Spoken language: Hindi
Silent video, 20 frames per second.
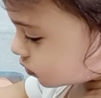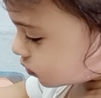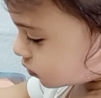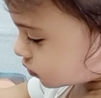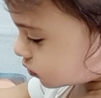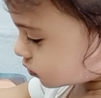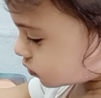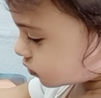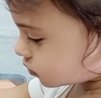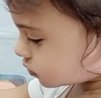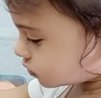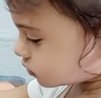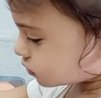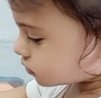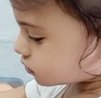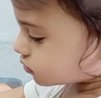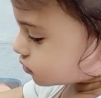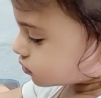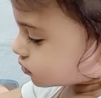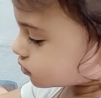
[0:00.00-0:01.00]
जो हैं वो
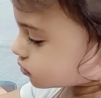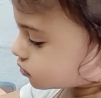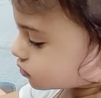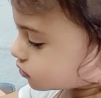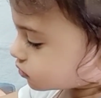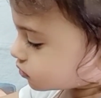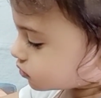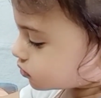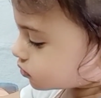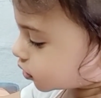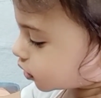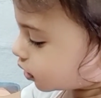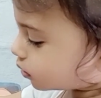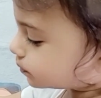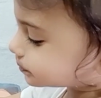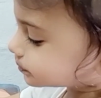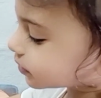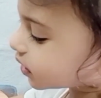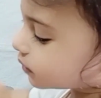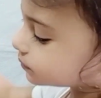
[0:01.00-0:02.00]
ड्रॉ करें
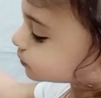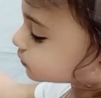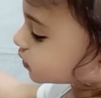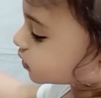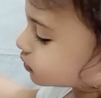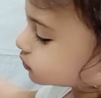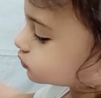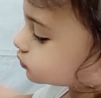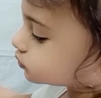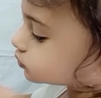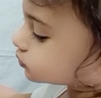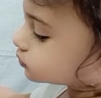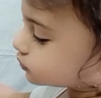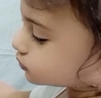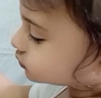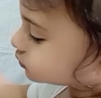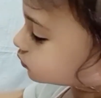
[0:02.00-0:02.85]
पिक्चर्स जब वो